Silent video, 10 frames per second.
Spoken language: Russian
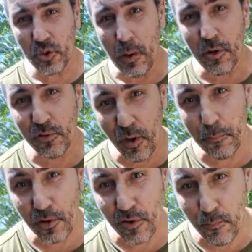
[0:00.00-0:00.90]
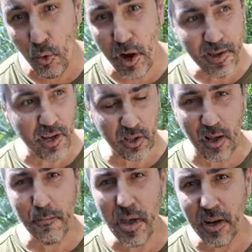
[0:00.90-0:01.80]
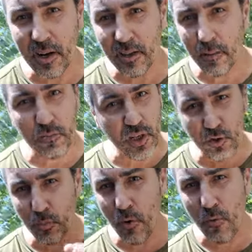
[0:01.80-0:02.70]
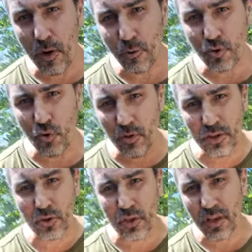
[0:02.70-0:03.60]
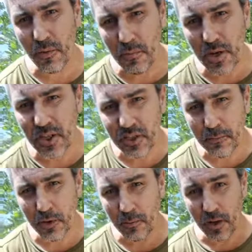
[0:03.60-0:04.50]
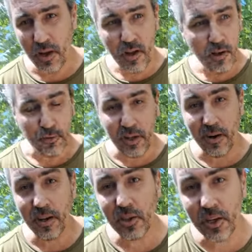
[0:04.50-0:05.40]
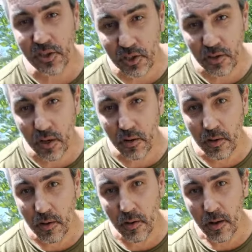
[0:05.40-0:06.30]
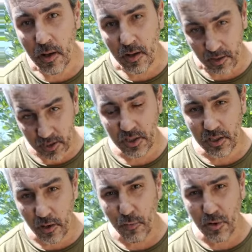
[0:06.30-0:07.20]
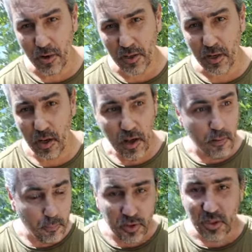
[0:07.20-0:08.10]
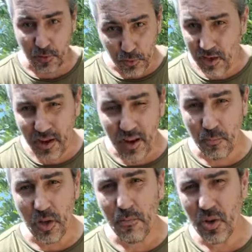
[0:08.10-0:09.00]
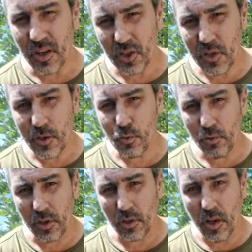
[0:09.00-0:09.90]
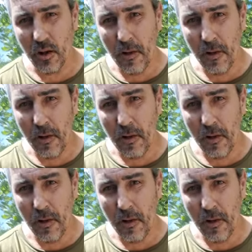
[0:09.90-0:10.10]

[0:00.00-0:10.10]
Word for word: самых два первых бугая, это Америка, там до зубов вооруженная, с такими мышцами, там вторая это Россия. Российская Федерация. Без всяких вторая армия мира это не шутки, да?